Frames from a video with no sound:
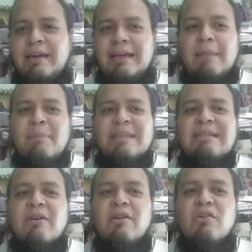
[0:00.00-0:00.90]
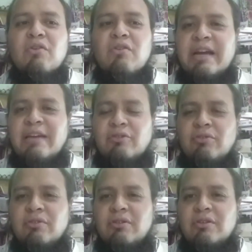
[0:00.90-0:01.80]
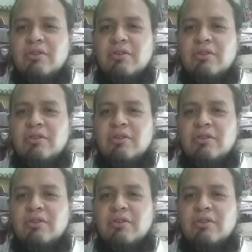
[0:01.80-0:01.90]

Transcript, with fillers: está expresado en lo concreto